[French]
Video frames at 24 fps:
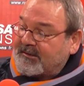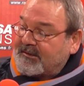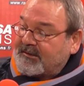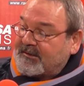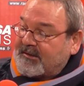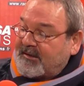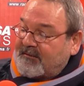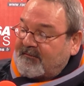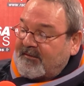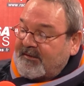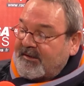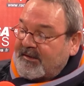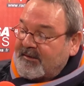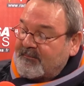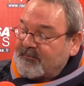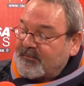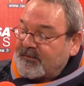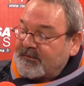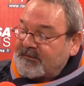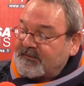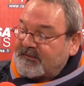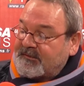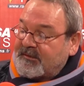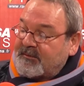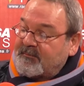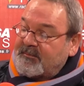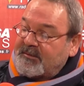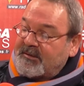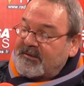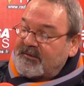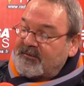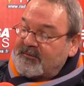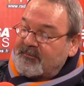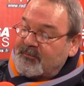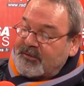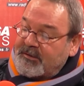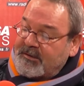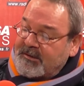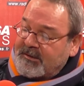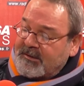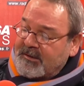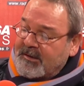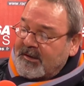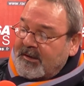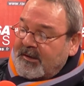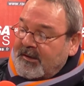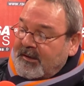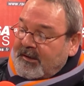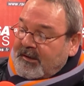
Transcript: qui travaille à la police criminelle de Munich.